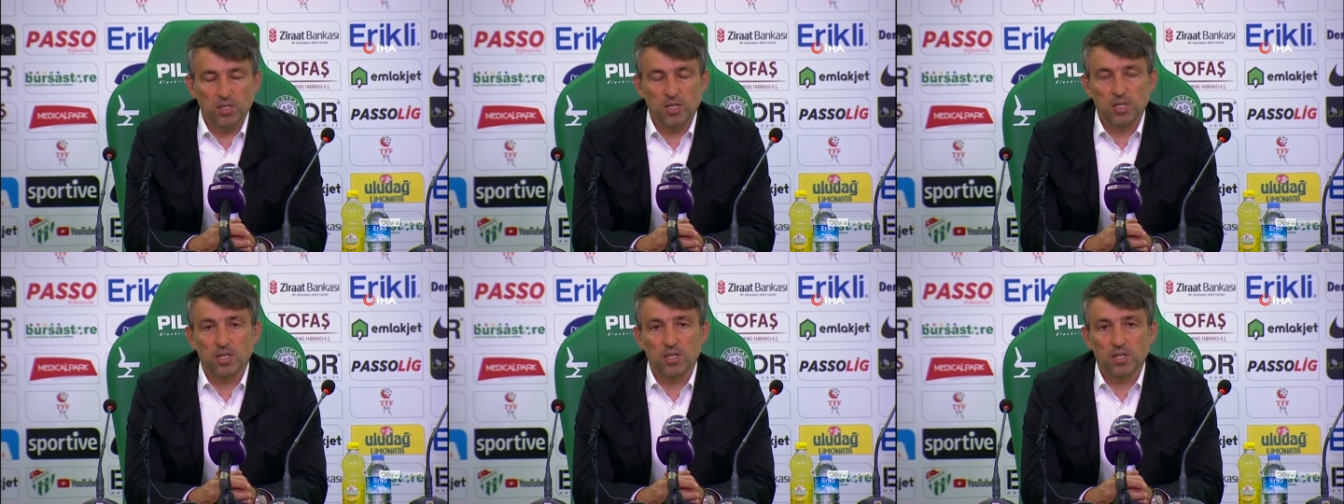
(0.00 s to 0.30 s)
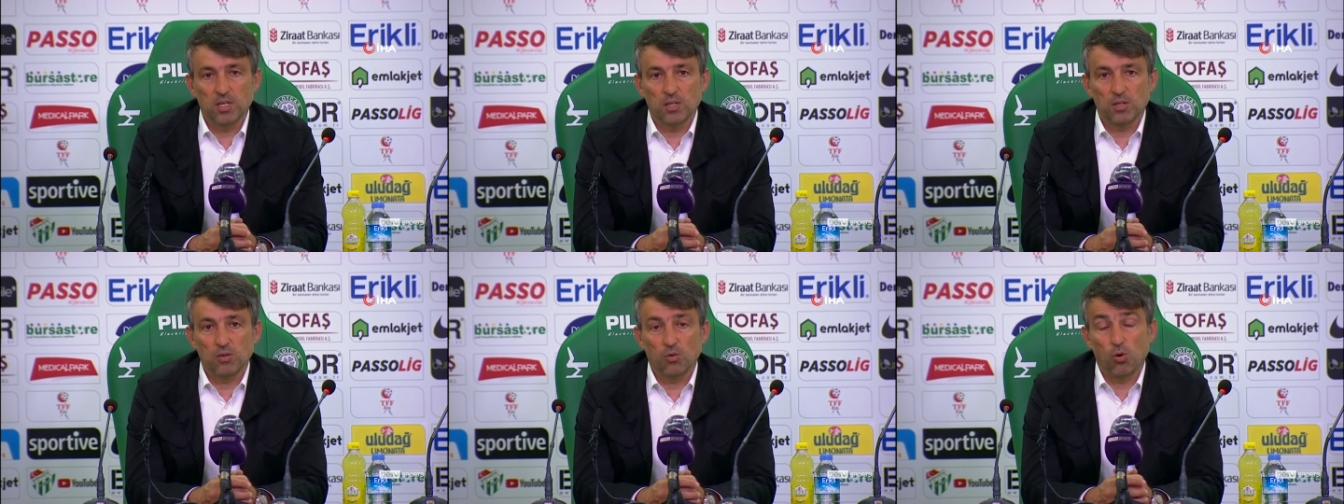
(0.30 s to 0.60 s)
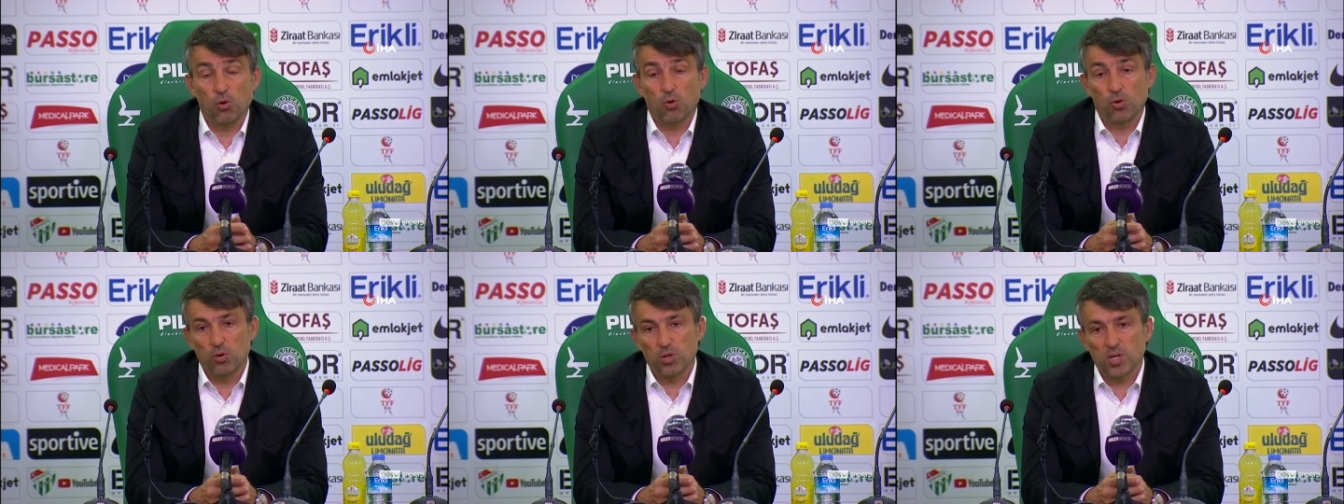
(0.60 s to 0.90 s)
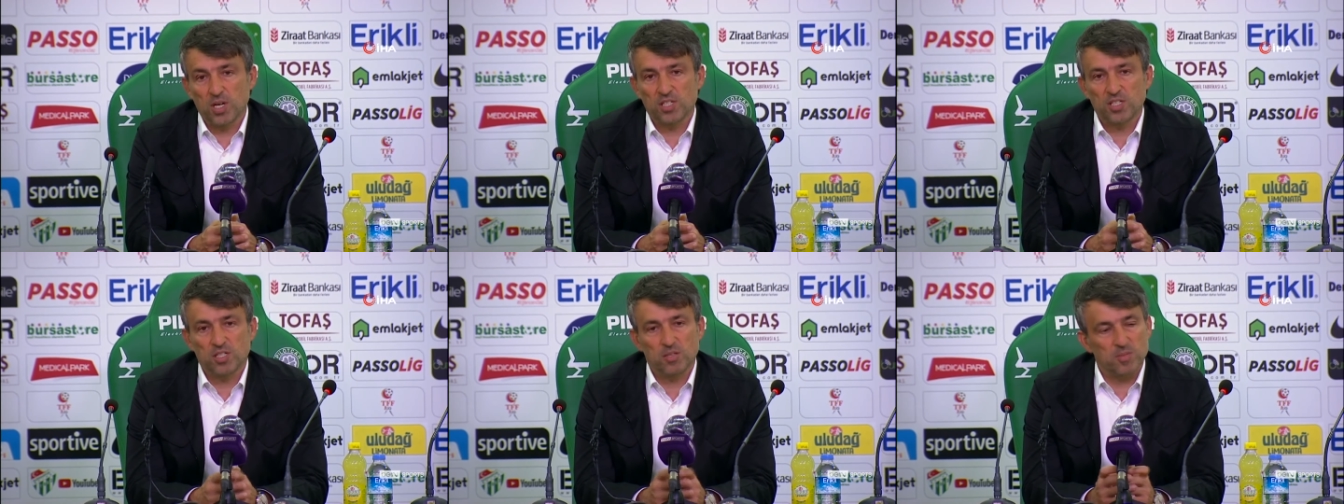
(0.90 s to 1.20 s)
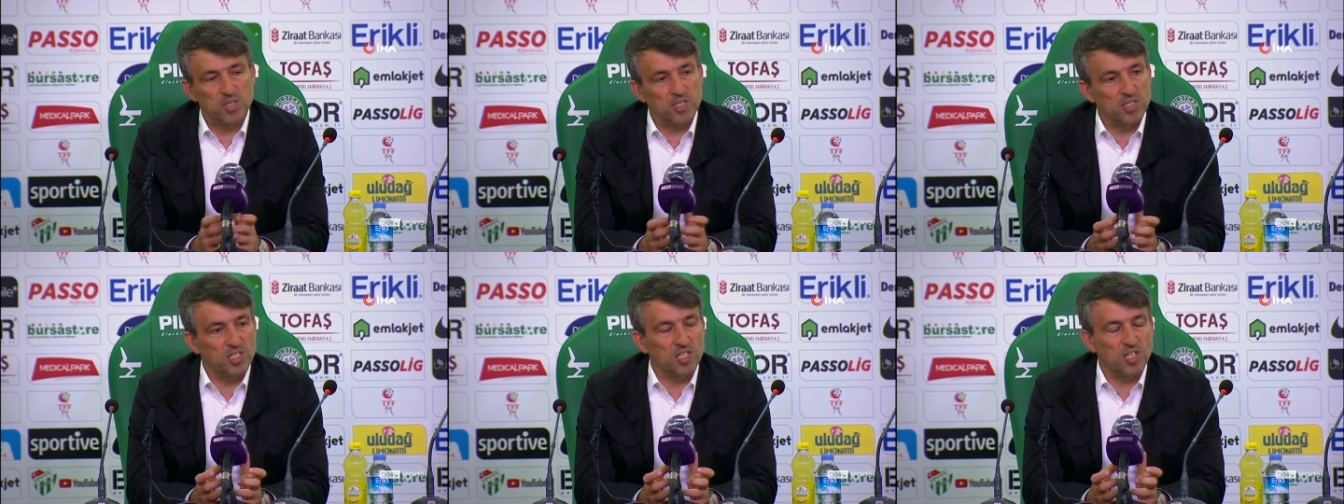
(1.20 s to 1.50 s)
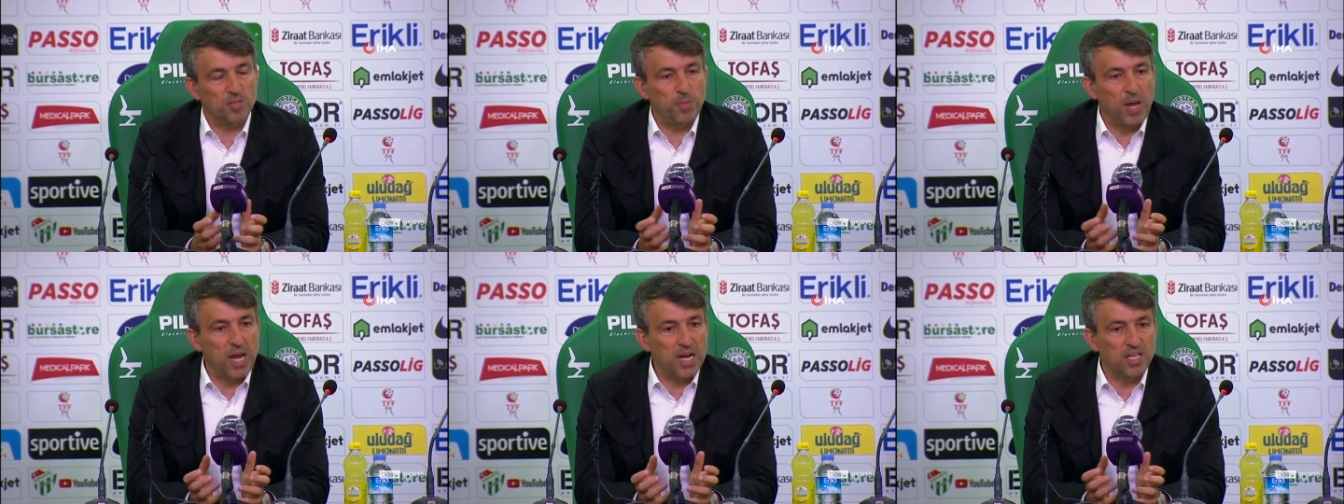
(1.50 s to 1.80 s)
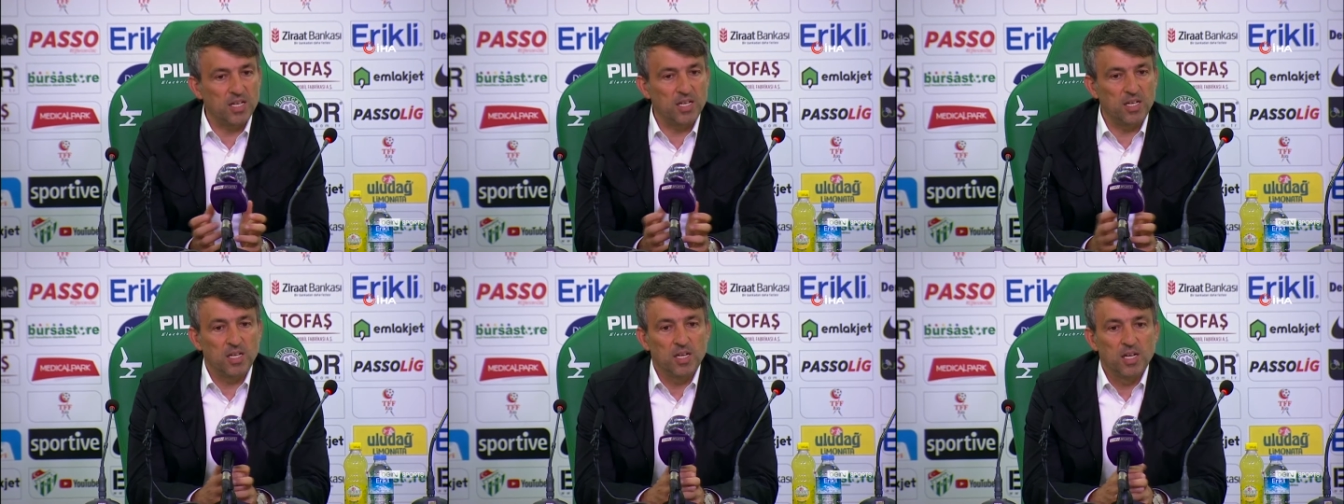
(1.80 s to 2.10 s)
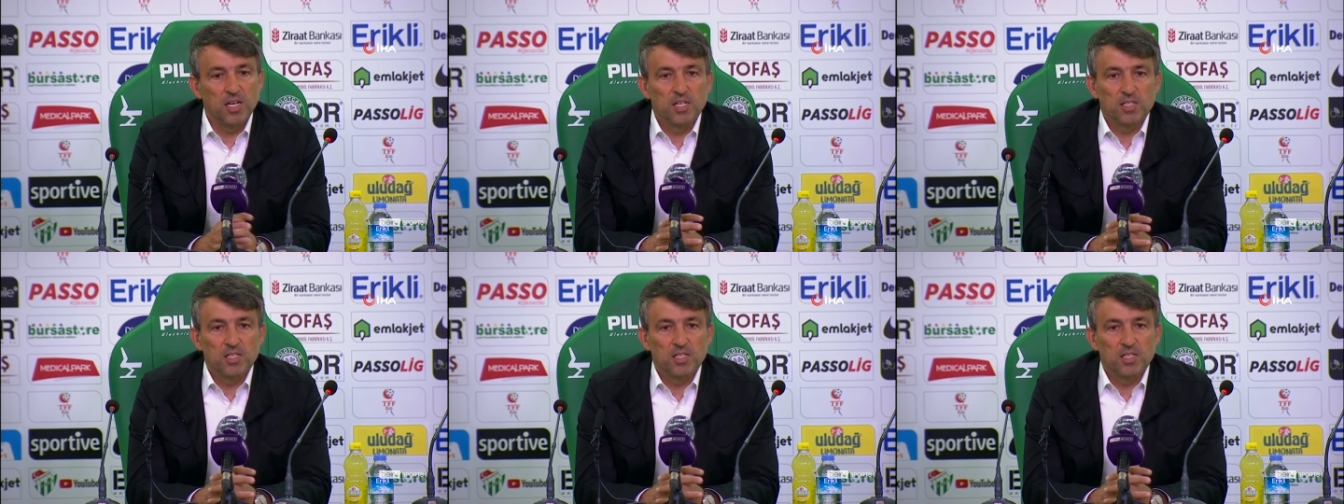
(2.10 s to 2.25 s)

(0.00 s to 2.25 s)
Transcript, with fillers: E, o golü kaçırmasaydık belki